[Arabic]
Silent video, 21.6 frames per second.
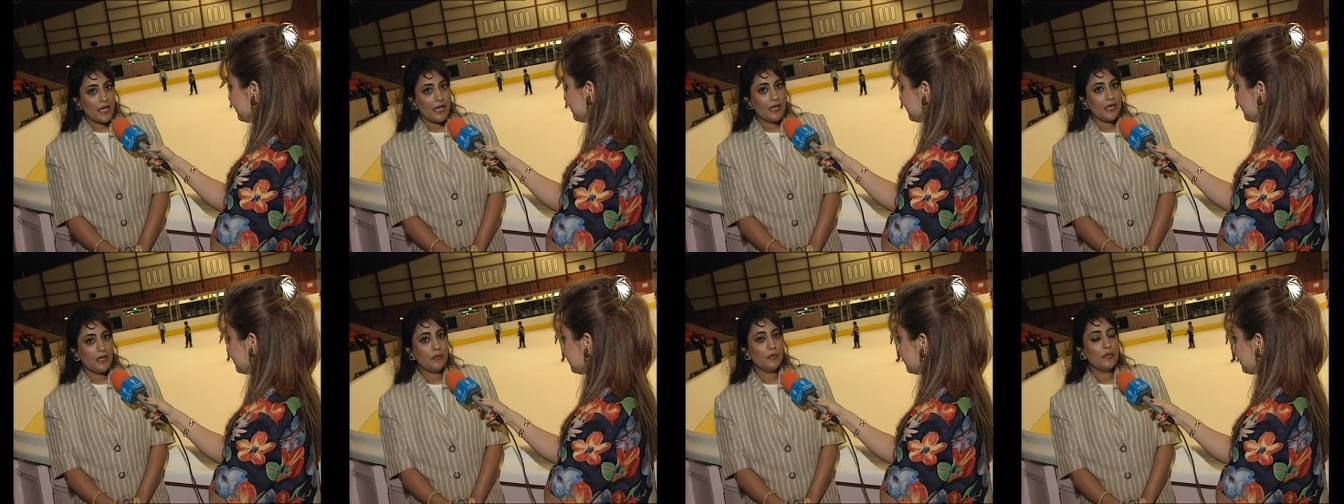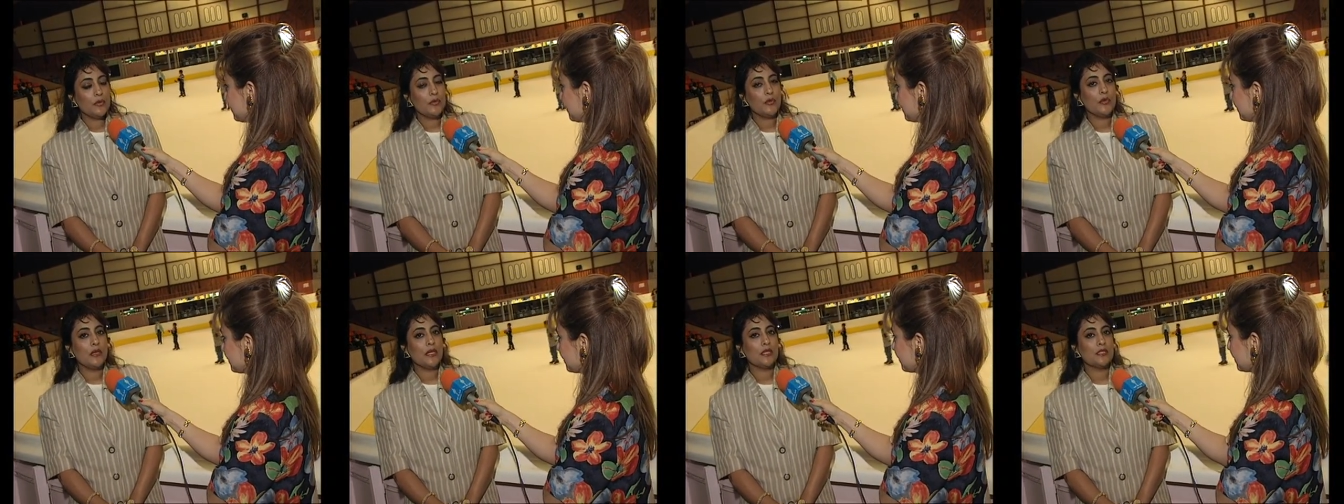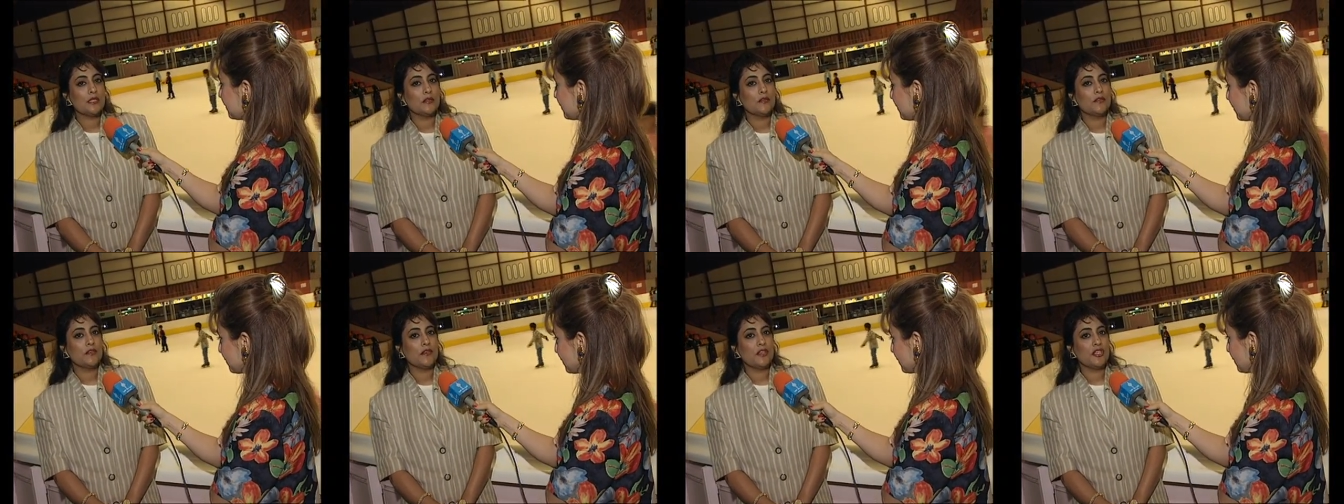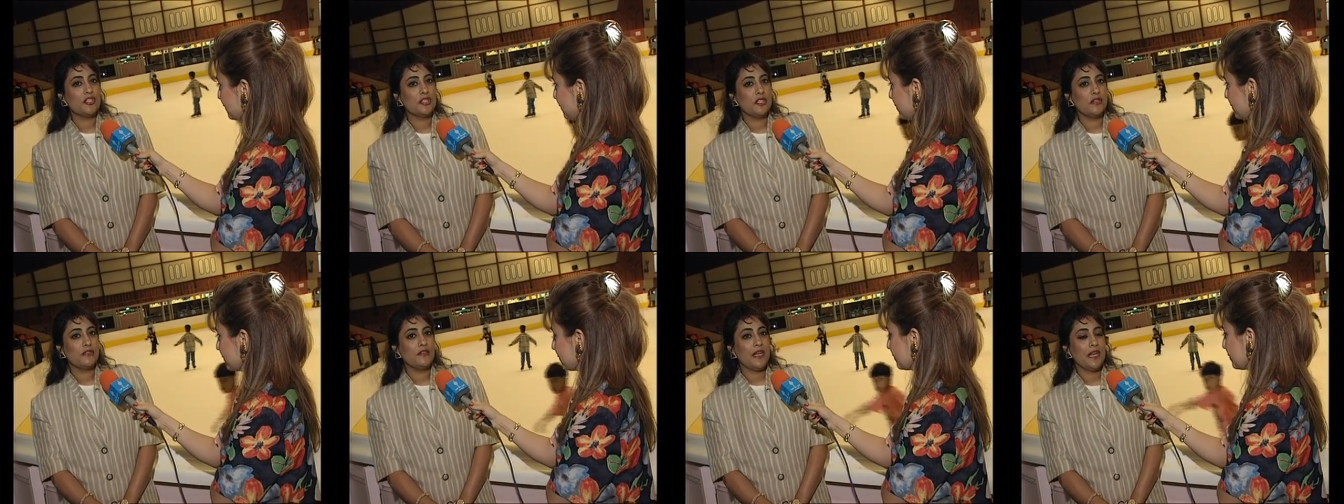للبطولة سوف
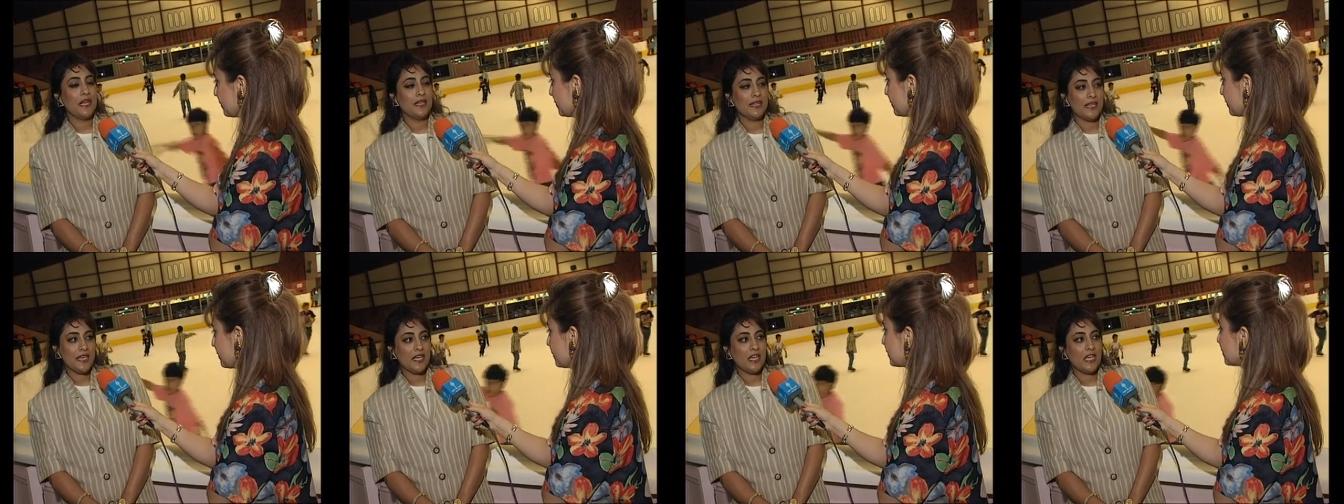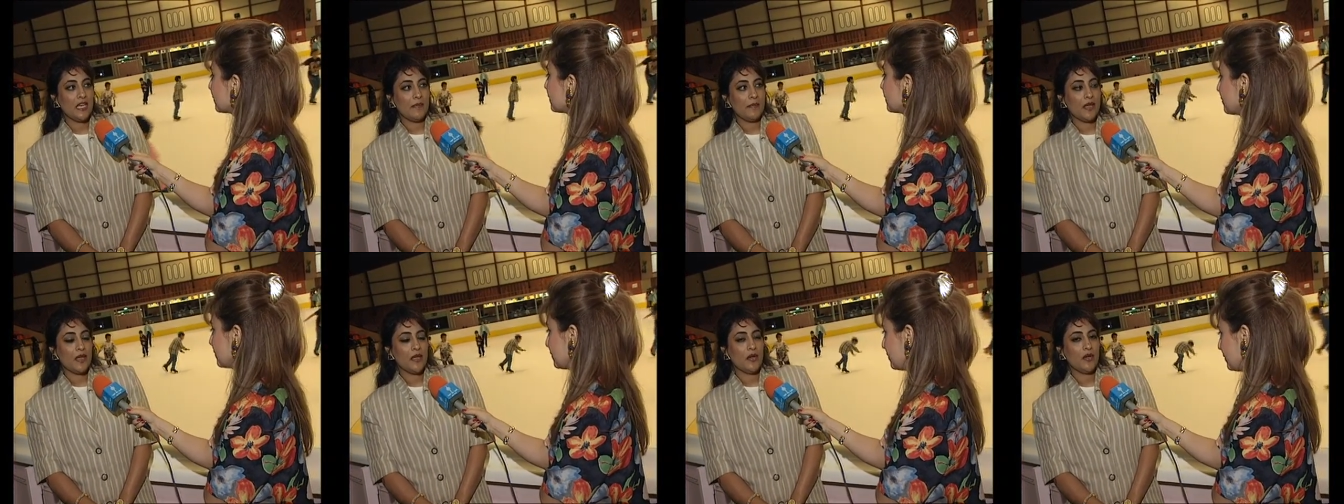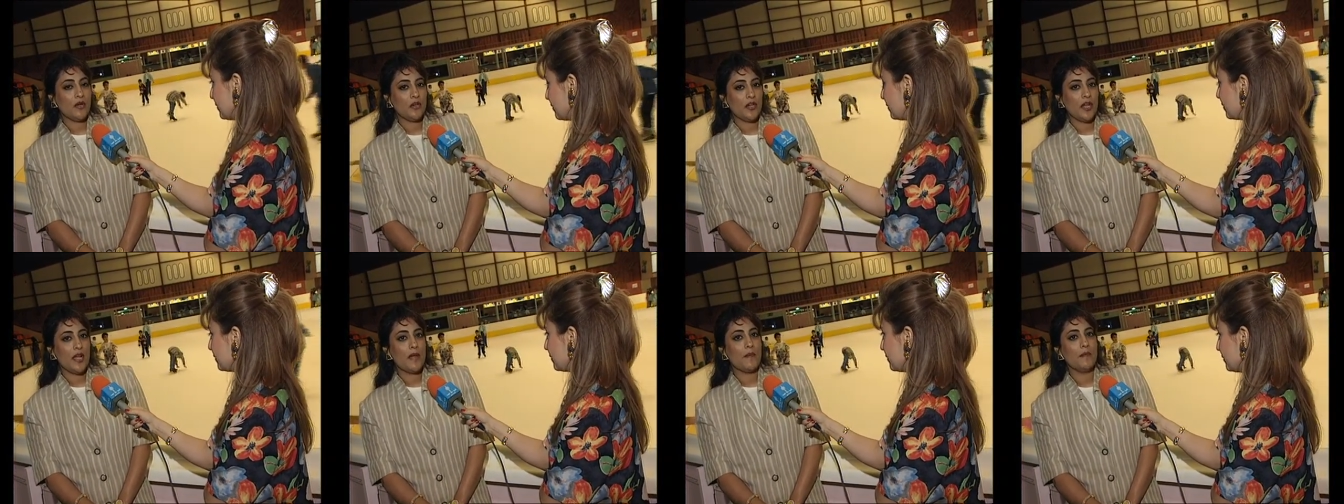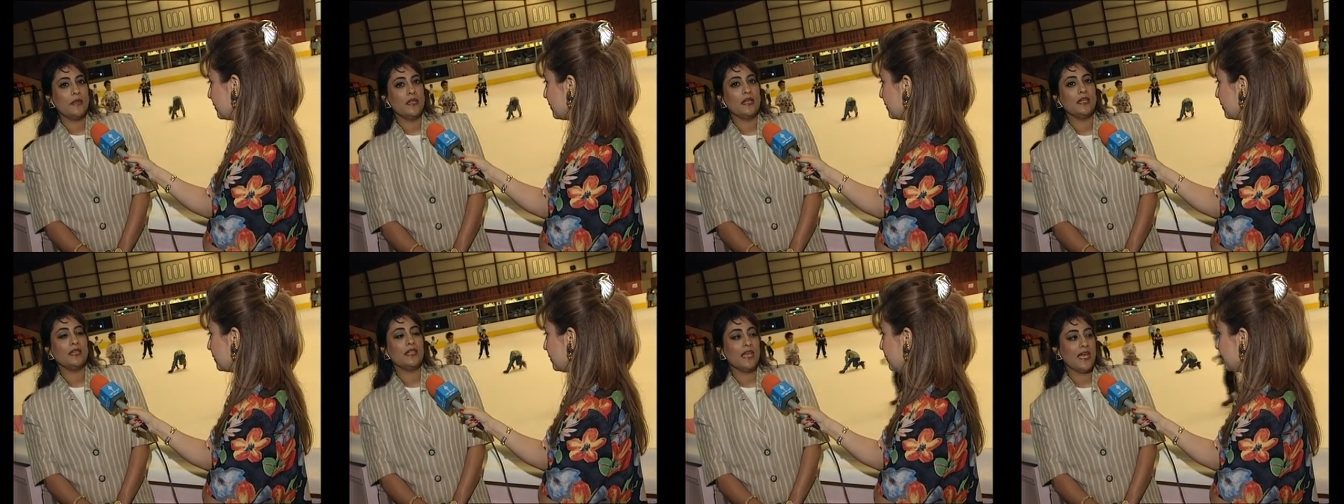يشرف على تحكيمها حكام من
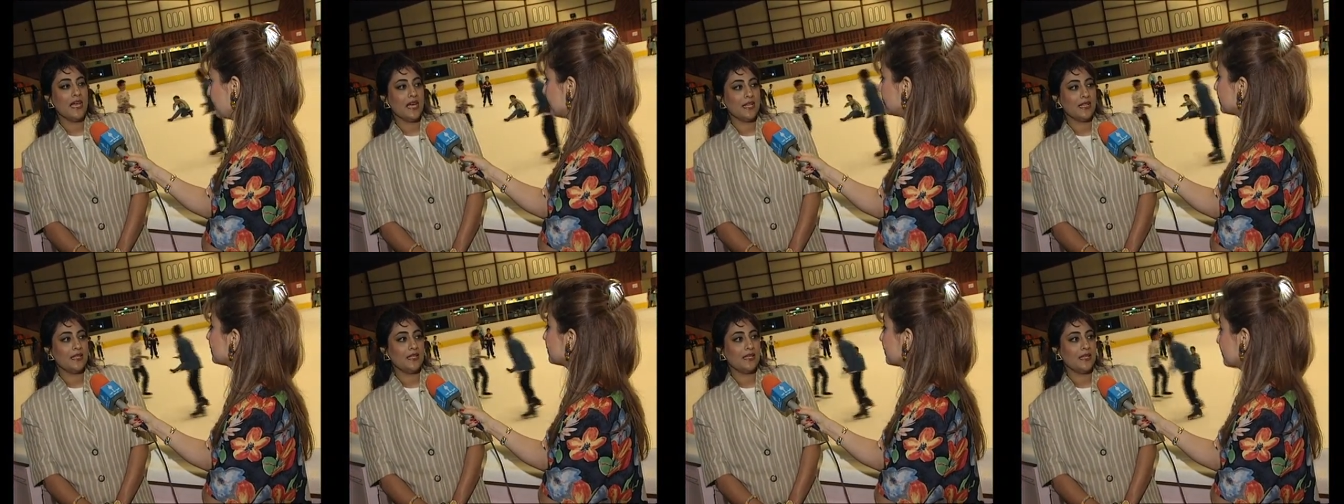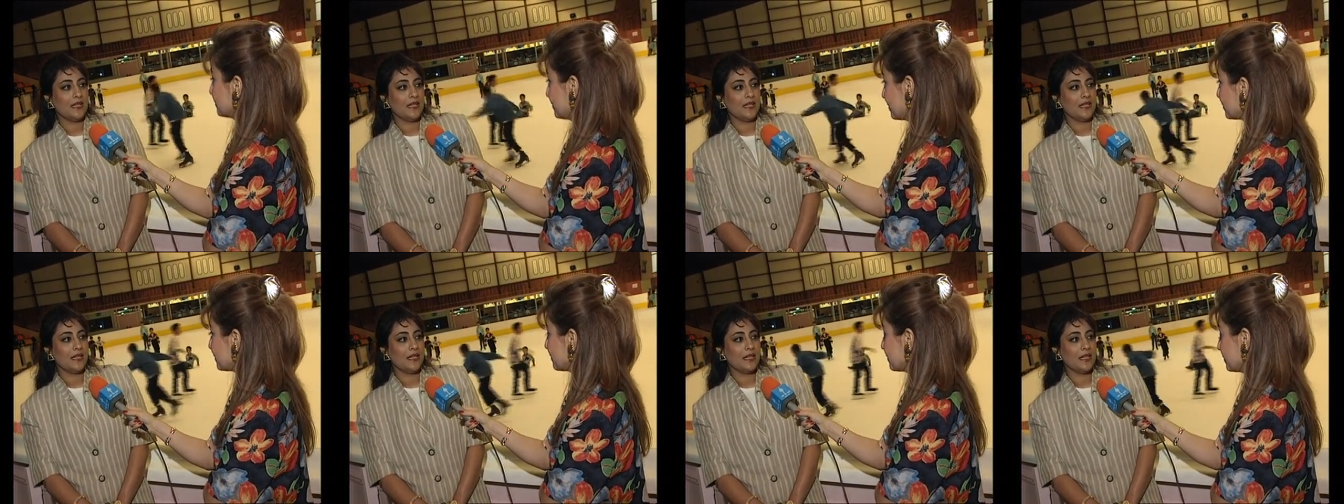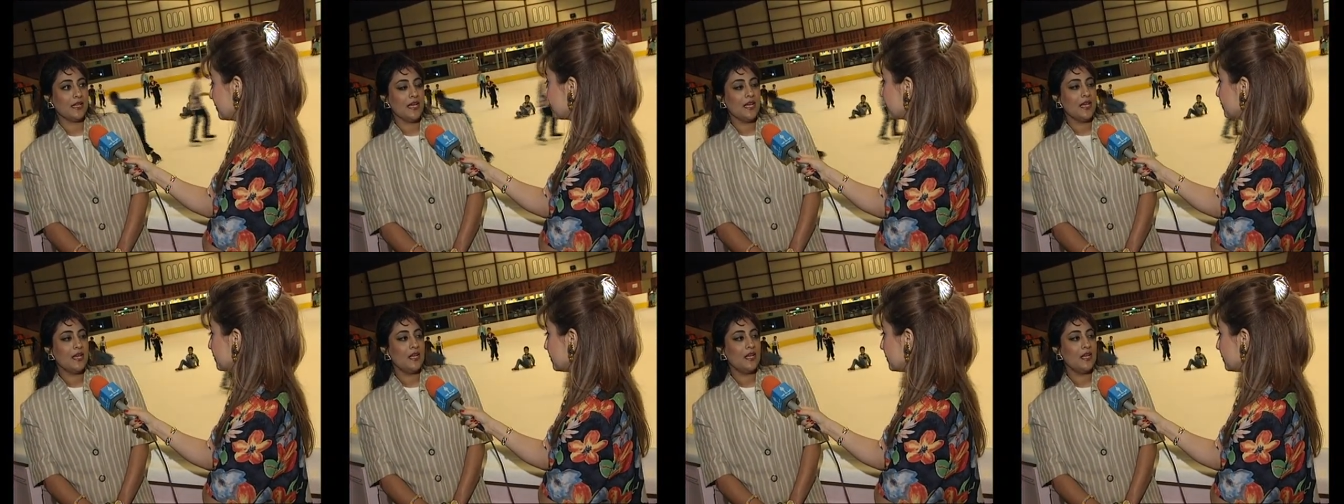الاتحاد آه،